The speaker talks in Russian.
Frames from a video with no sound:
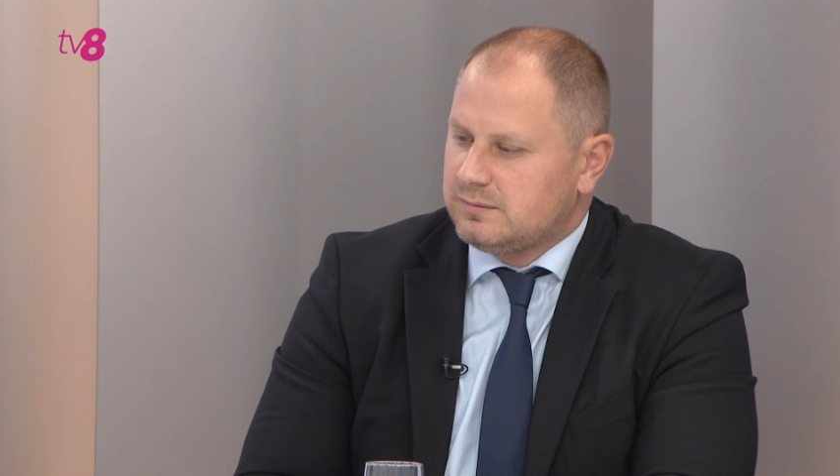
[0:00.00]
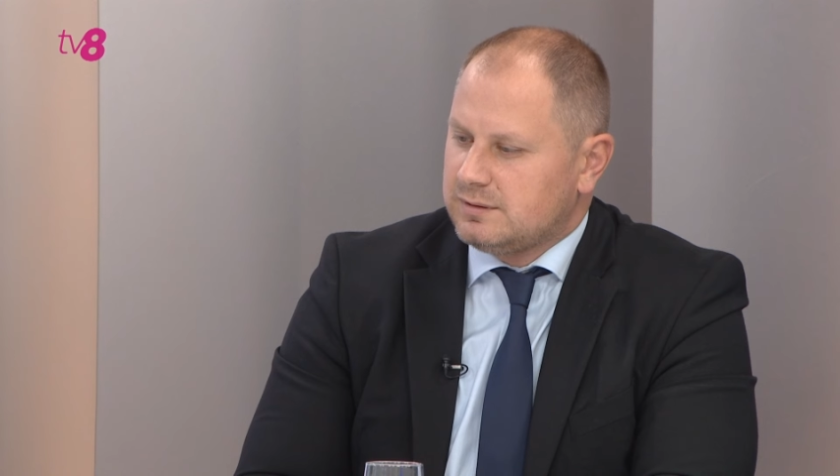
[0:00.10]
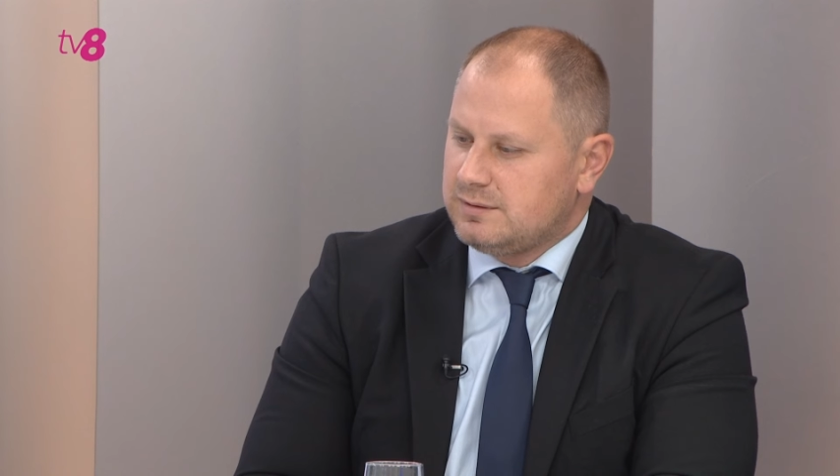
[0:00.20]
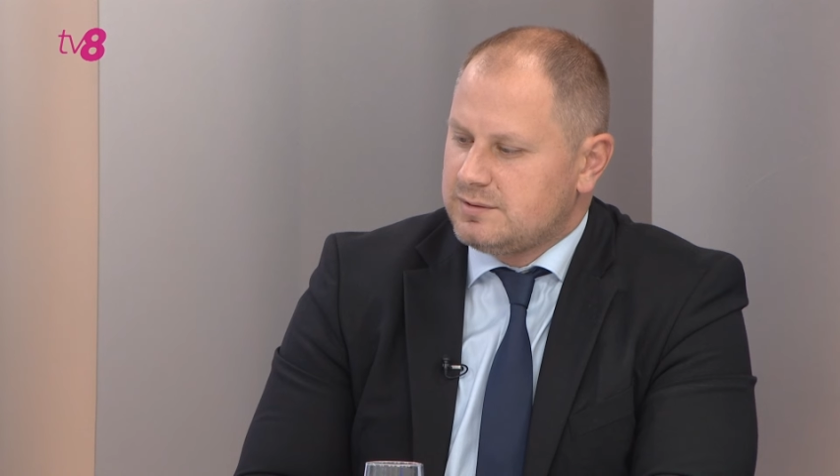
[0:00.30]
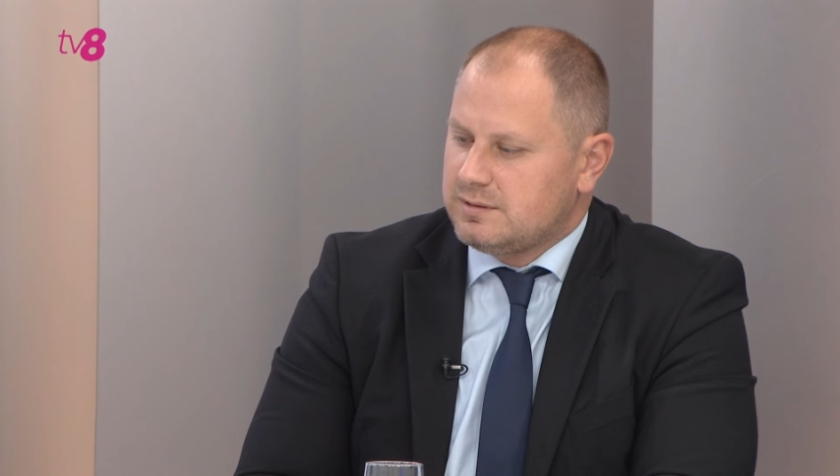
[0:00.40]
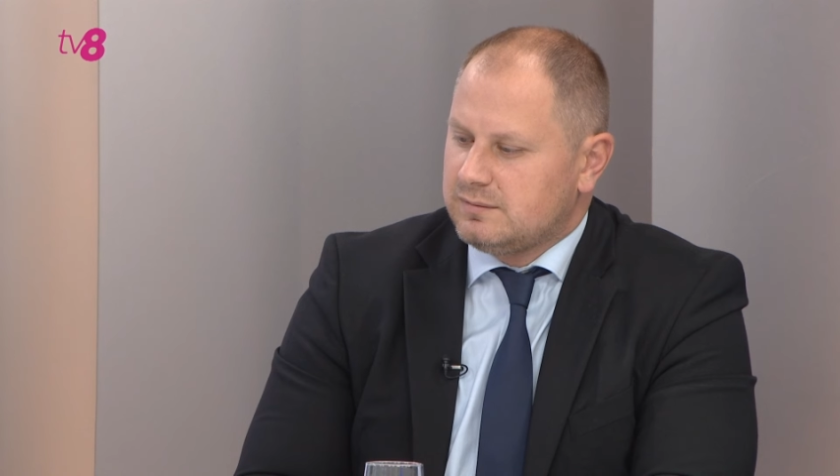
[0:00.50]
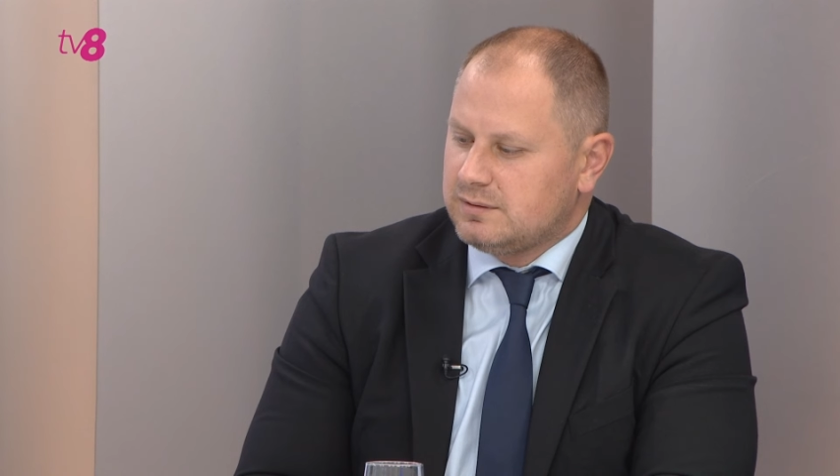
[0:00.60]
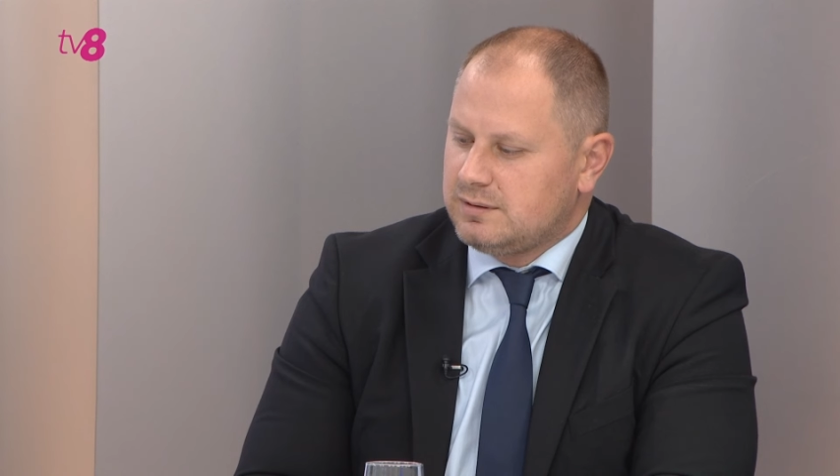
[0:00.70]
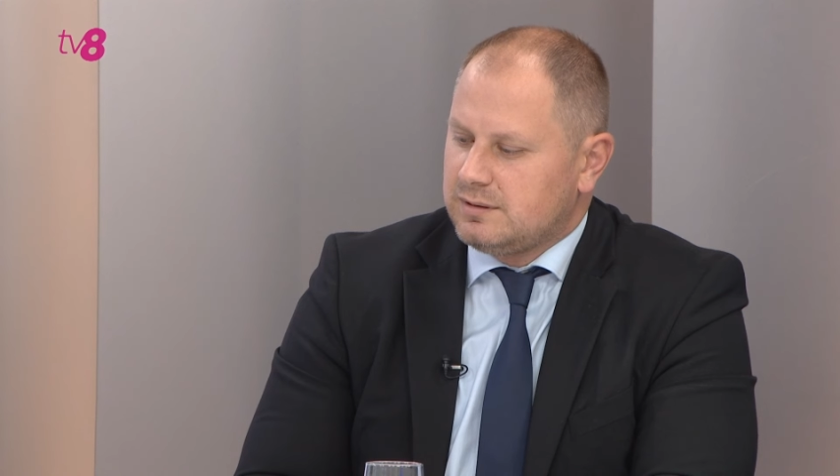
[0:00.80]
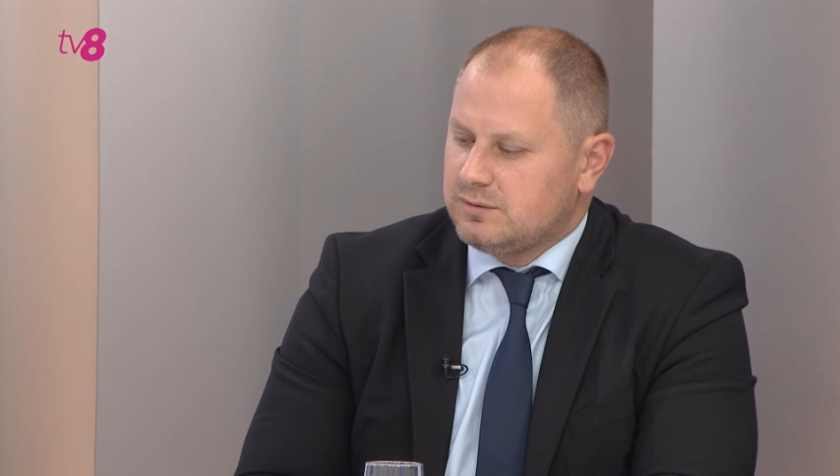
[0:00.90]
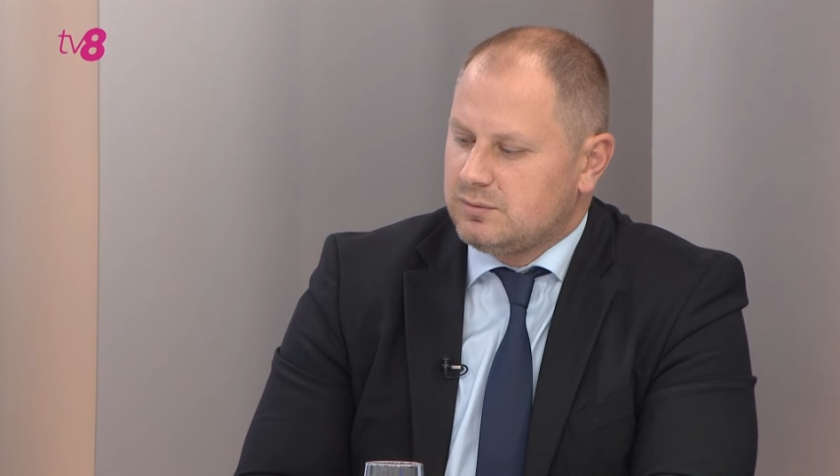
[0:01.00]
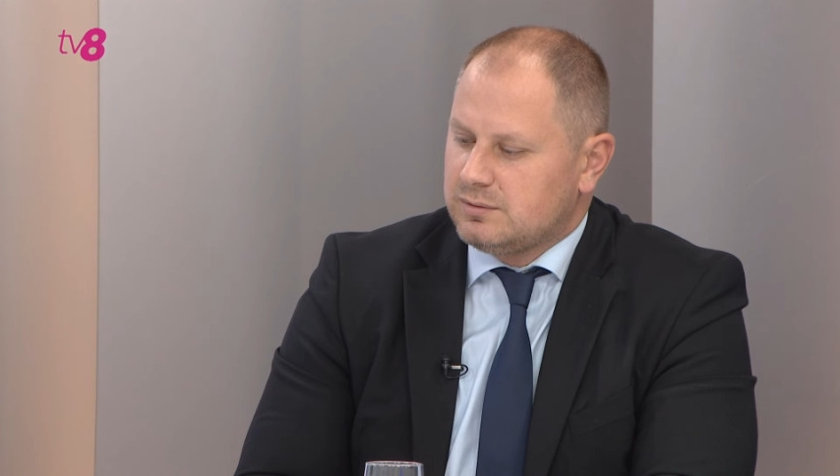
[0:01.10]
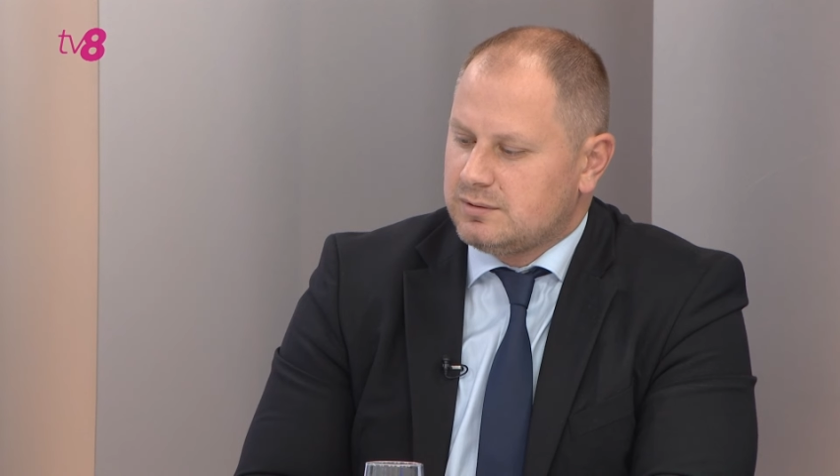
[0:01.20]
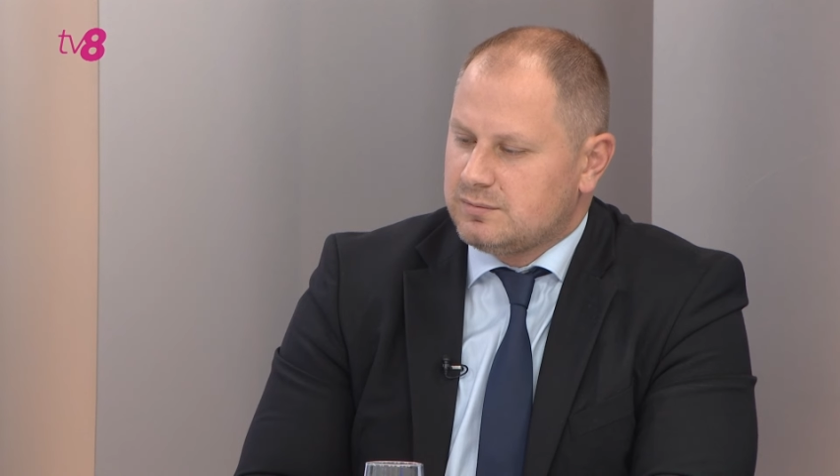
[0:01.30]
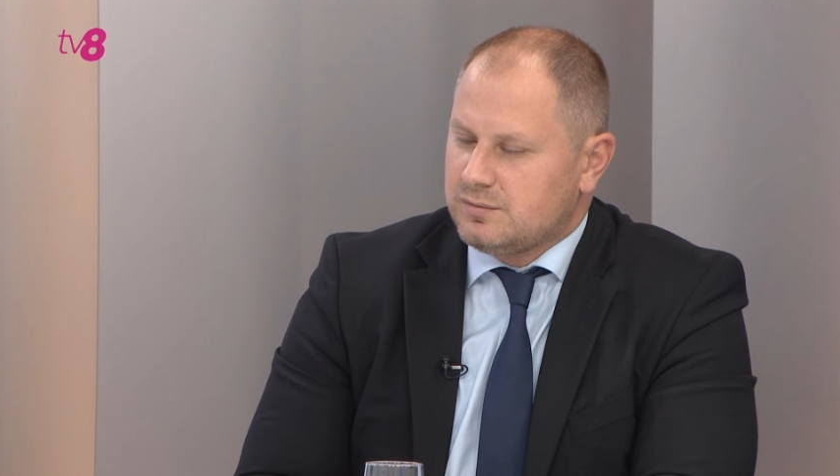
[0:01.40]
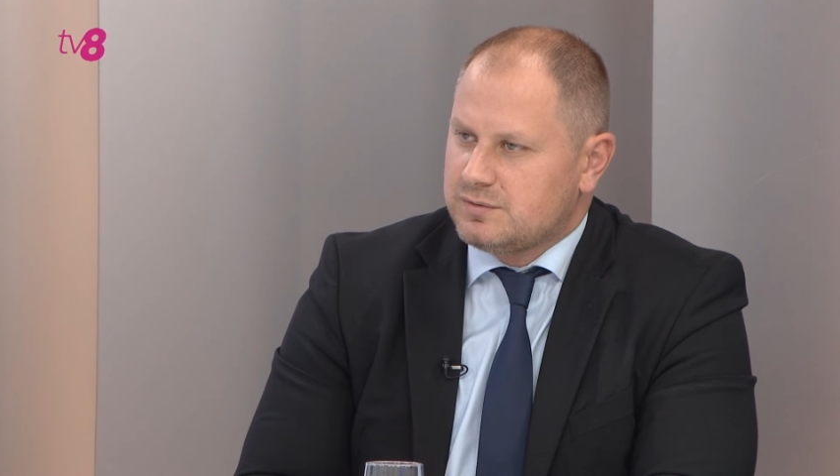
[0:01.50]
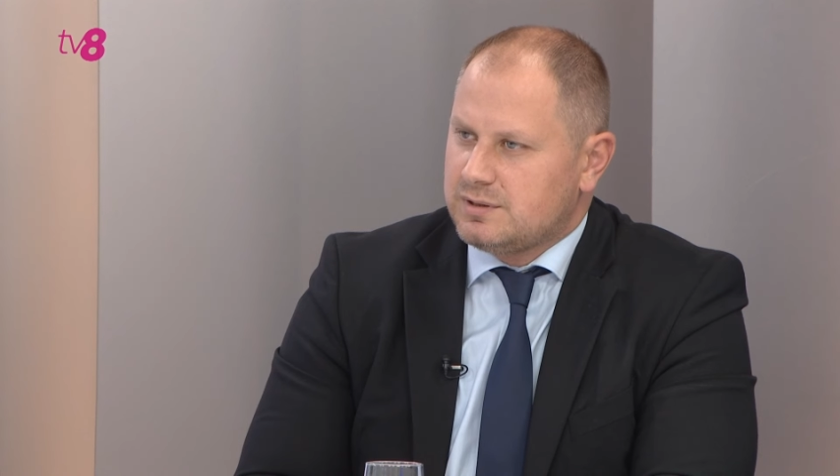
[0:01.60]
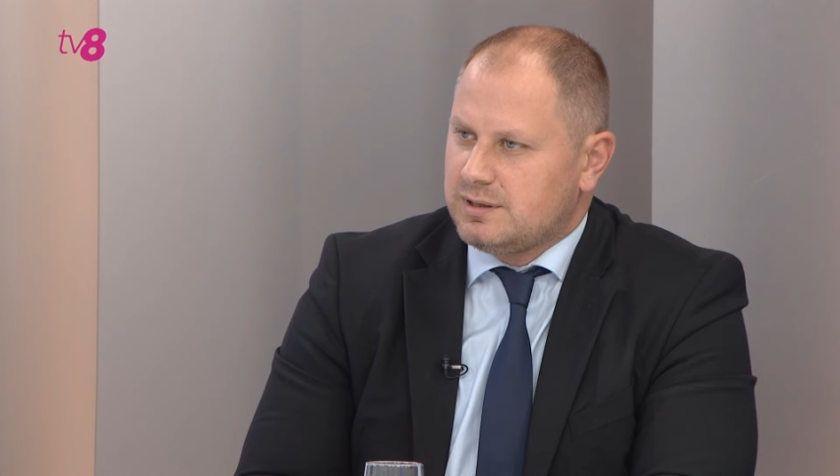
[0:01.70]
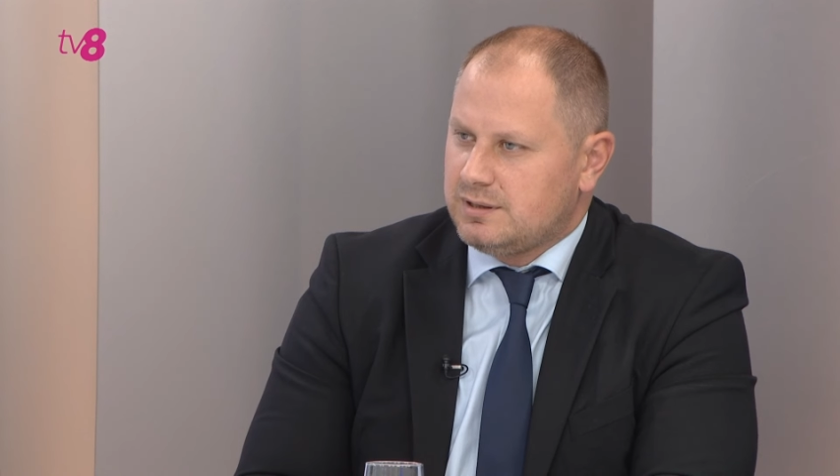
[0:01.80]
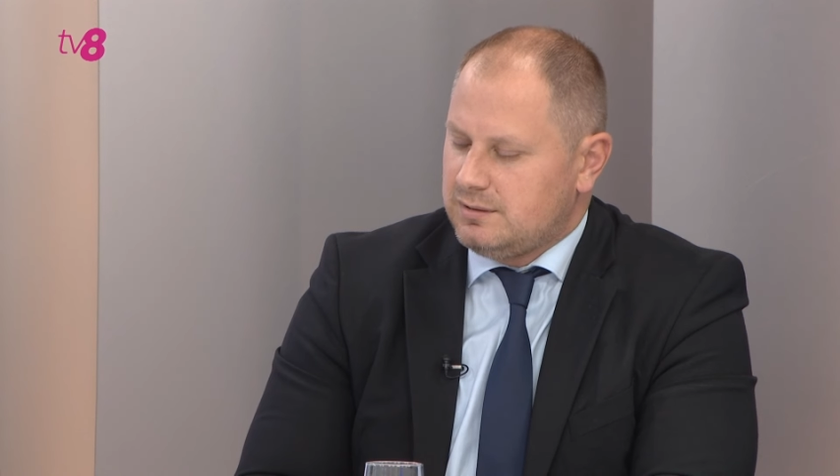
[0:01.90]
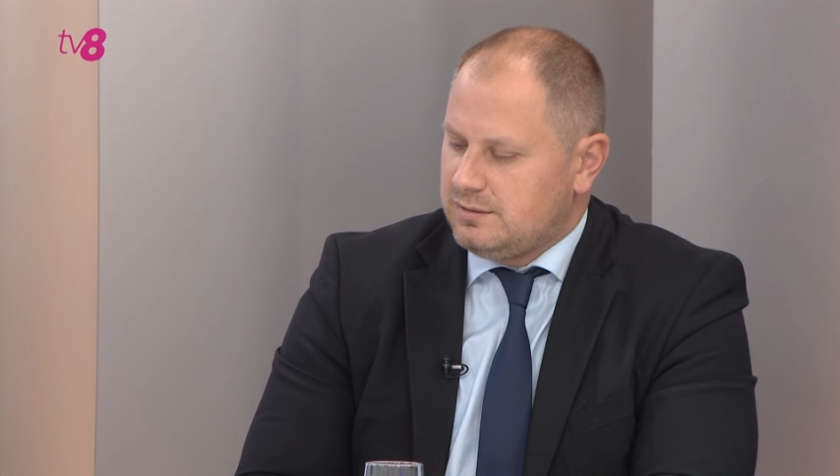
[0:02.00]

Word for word: фактически в открытую, это все вскрыли,